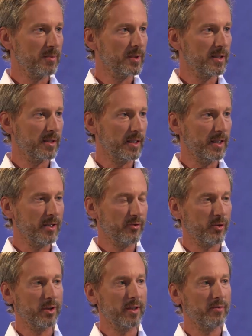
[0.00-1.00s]
nämlich die,
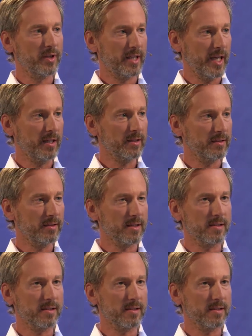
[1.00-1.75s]
von denen wir denken,